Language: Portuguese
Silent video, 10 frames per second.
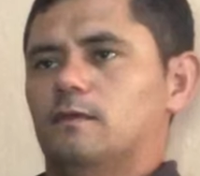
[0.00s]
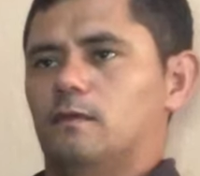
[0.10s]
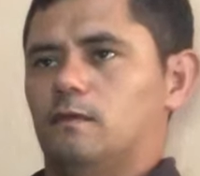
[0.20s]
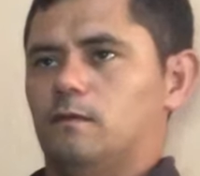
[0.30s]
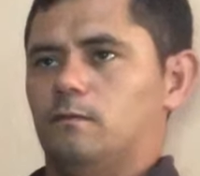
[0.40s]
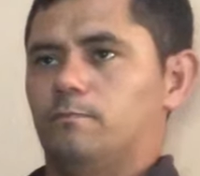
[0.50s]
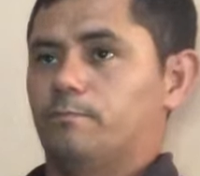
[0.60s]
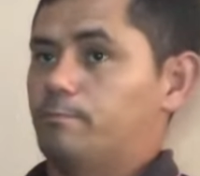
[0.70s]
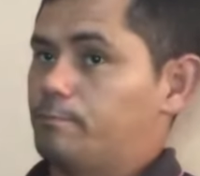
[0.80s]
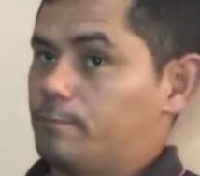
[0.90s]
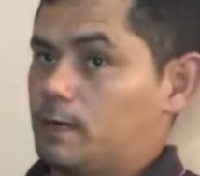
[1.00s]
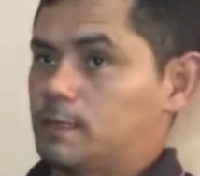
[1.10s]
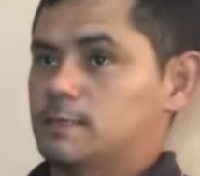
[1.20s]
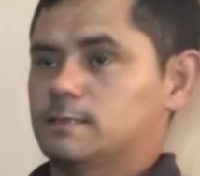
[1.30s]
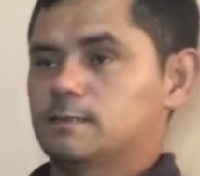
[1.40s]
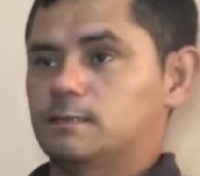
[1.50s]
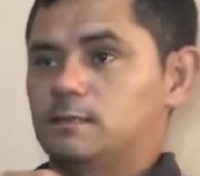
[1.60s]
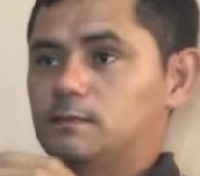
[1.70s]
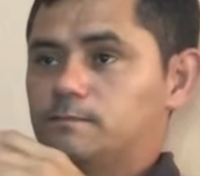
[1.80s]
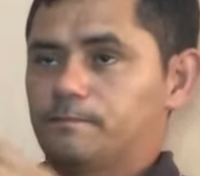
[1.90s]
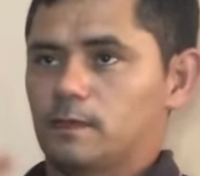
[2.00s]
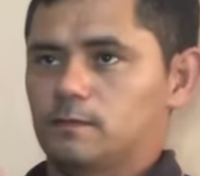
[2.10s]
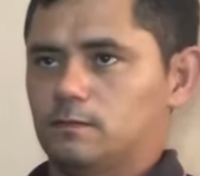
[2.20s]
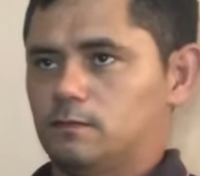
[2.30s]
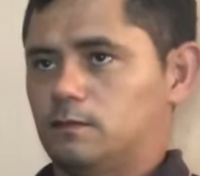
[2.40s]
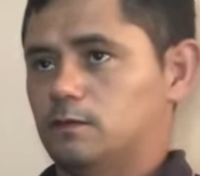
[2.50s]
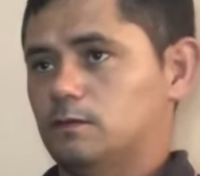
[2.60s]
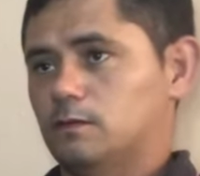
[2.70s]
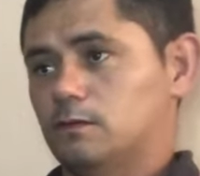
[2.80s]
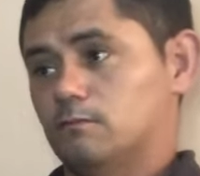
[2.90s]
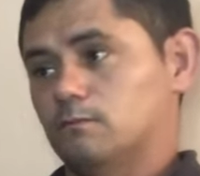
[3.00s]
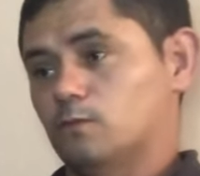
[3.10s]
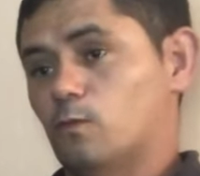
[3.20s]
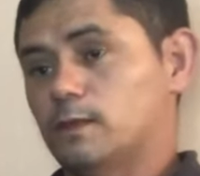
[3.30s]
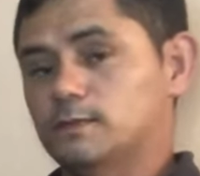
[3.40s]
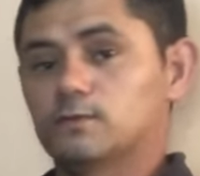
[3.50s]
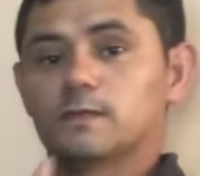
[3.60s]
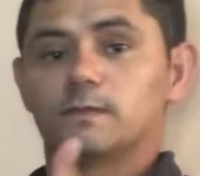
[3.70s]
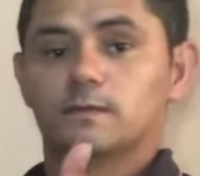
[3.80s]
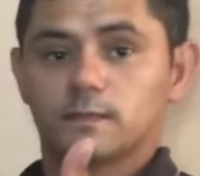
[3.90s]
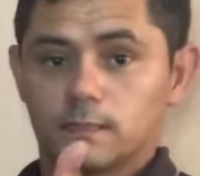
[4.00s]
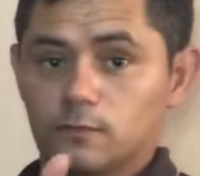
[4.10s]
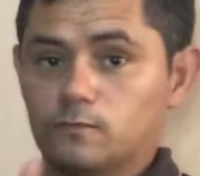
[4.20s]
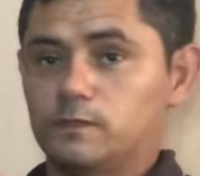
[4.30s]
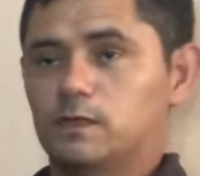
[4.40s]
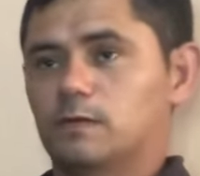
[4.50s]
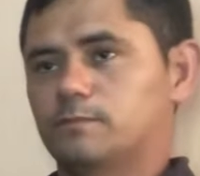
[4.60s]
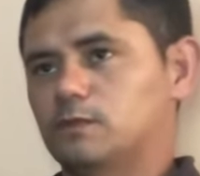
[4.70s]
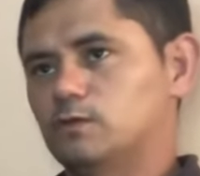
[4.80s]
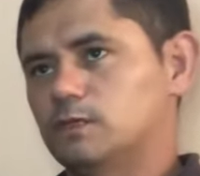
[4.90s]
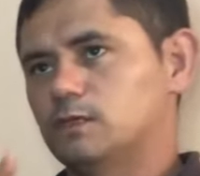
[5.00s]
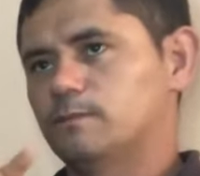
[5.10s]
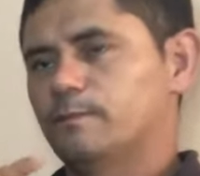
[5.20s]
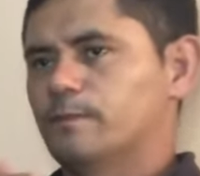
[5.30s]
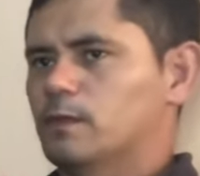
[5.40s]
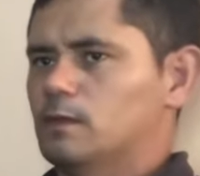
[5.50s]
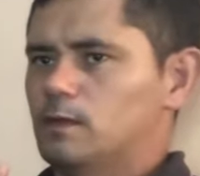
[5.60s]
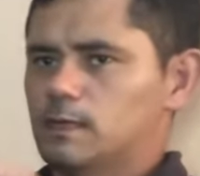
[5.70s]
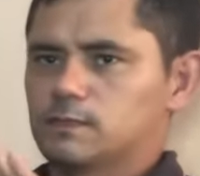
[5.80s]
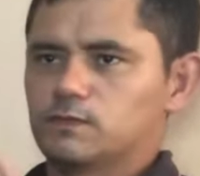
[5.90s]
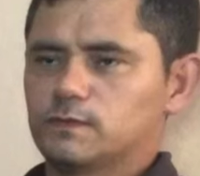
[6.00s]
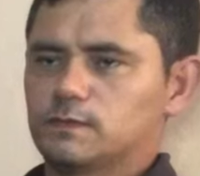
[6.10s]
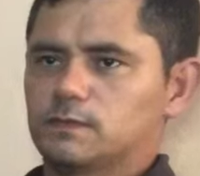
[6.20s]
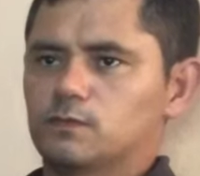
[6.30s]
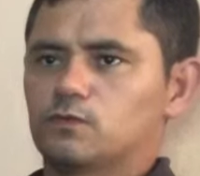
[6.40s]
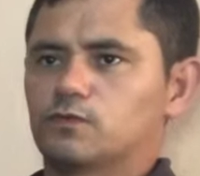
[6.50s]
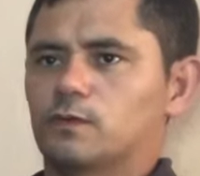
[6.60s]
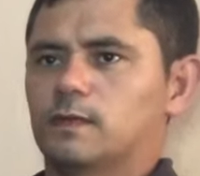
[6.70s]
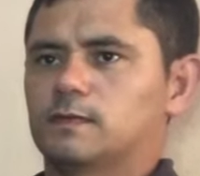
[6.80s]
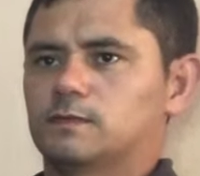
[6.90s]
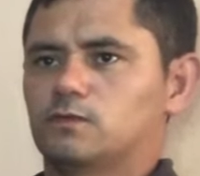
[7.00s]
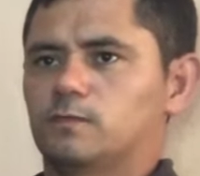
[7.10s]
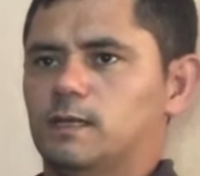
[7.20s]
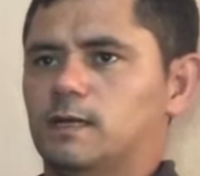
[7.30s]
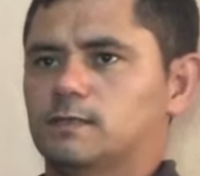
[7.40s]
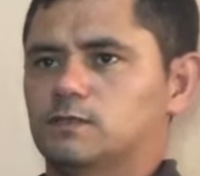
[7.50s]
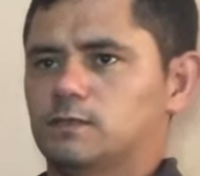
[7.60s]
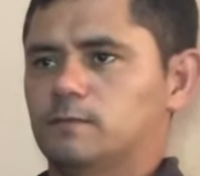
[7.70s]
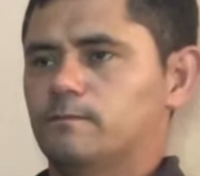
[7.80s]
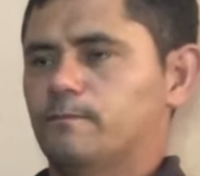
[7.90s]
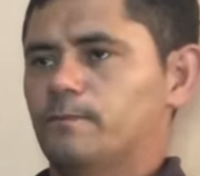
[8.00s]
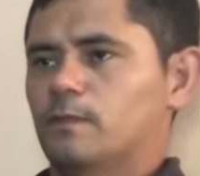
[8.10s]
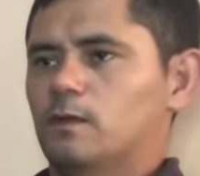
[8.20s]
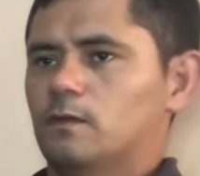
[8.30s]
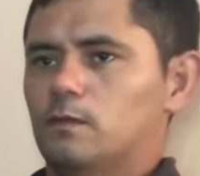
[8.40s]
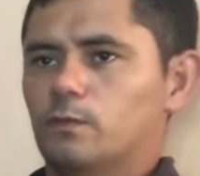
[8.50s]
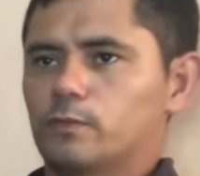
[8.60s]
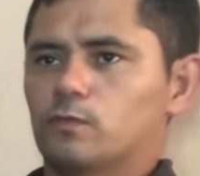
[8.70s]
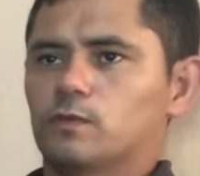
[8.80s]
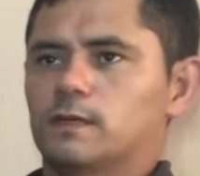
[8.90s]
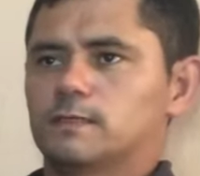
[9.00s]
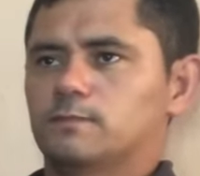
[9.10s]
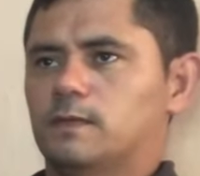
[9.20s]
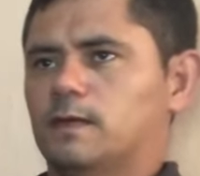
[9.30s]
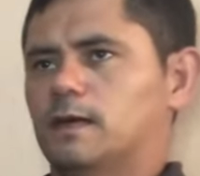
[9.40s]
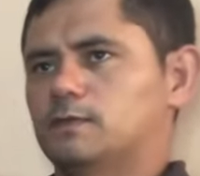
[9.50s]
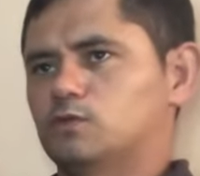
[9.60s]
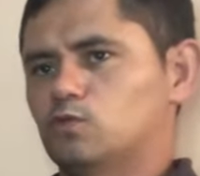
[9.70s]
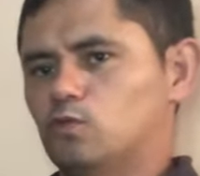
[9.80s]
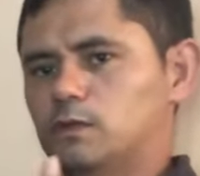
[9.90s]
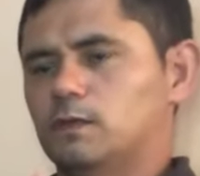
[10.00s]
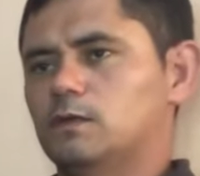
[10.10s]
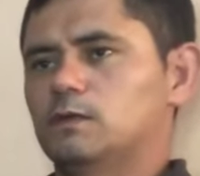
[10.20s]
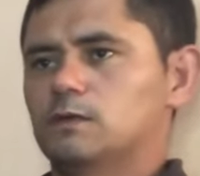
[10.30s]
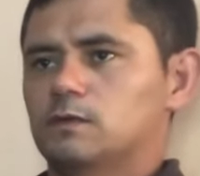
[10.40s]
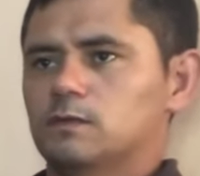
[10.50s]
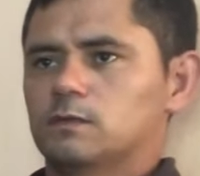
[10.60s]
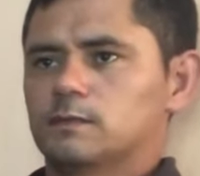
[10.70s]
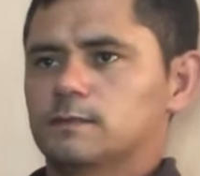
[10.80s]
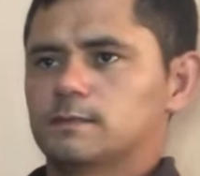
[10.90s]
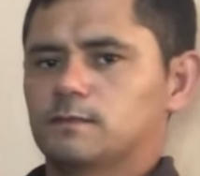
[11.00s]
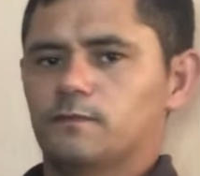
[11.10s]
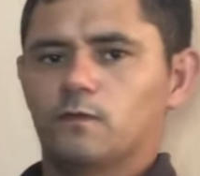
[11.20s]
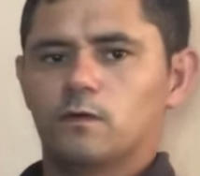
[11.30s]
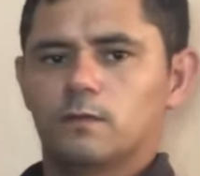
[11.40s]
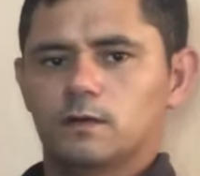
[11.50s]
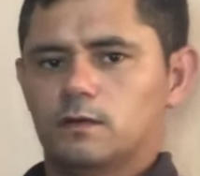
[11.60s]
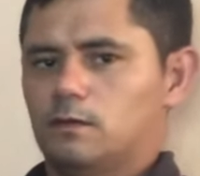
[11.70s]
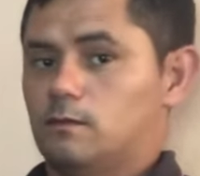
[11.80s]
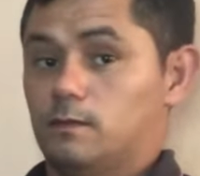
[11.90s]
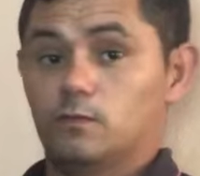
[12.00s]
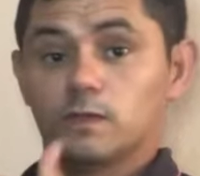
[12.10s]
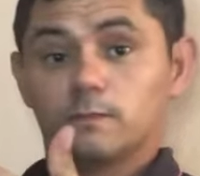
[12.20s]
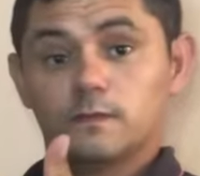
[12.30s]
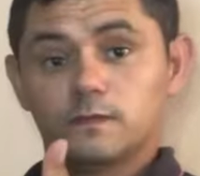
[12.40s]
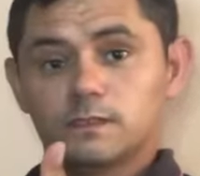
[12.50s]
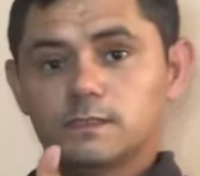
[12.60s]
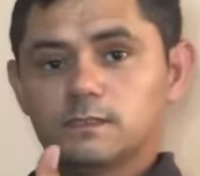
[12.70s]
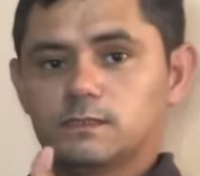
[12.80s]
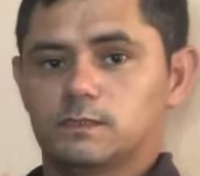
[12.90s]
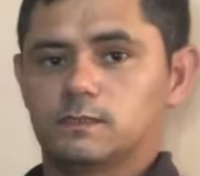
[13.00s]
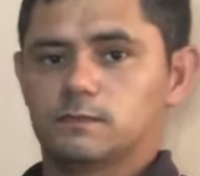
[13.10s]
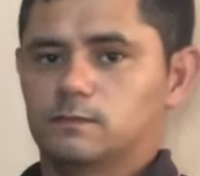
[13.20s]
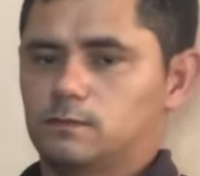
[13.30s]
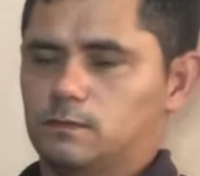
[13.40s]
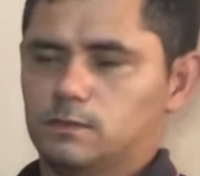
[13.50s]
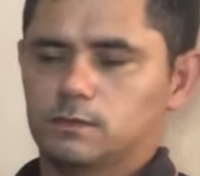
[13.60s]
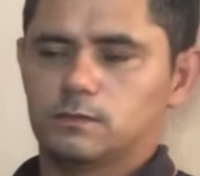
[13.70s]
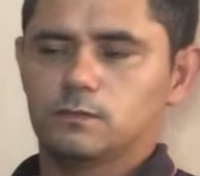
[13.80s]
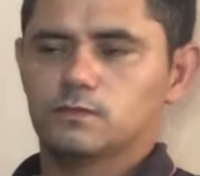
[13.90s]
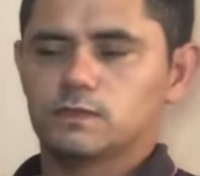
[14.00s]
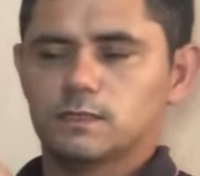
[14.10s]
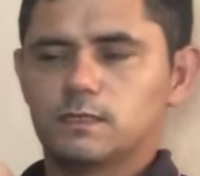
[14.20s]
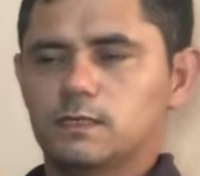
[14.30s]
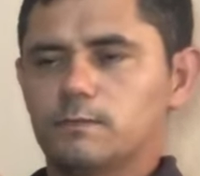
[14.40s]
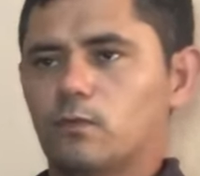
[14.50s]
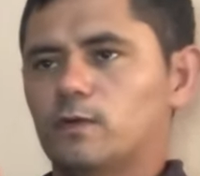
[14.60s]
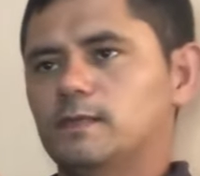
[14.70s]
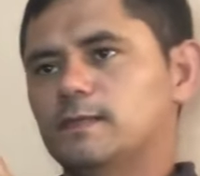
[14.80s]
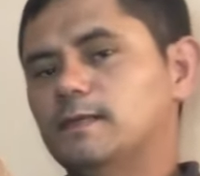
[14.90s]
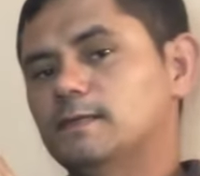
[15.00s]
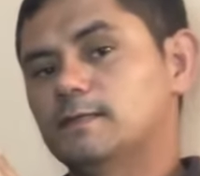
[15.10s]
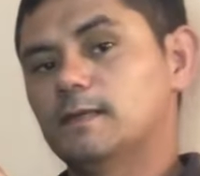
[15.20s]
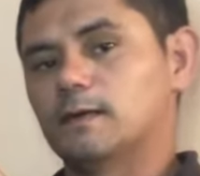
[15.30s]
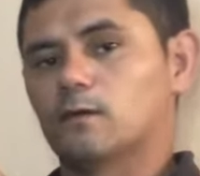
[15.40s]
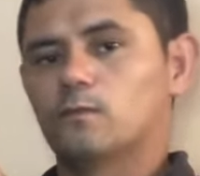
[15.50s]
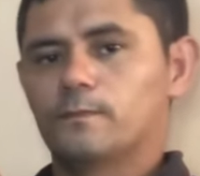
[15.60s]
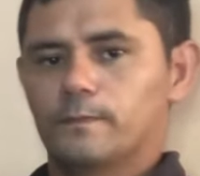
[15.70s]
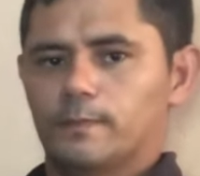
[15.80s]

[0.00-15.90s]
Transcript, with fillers: é, para essa tia, né? O Eliseu também, até no vídeo lá, pediu que a deusa se controlasse, não brigasse, né? Não procurasse brigar, discutir. Dessa forma, eu também vejo desse jeito, né? Eu acho que não seria bom e nem ideal